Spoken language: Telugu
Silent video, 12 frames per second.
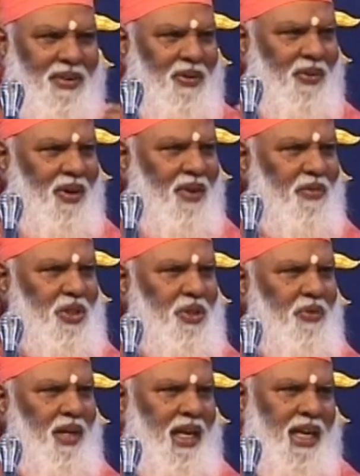బాహ్యంలో ఉండే
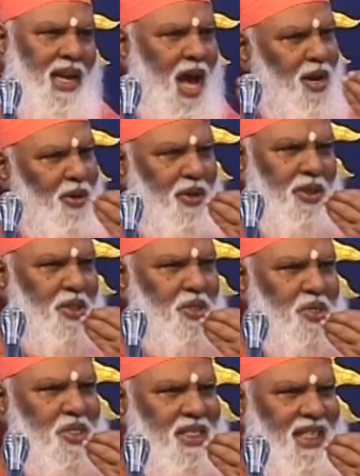వస్తువుల్ని నాలుగు
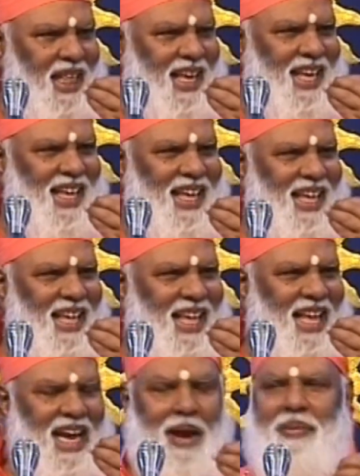రుచి చూస్తుంది
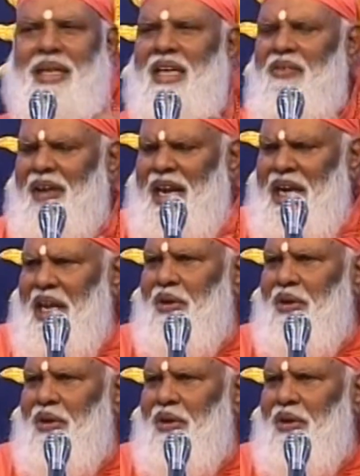కాబట్టి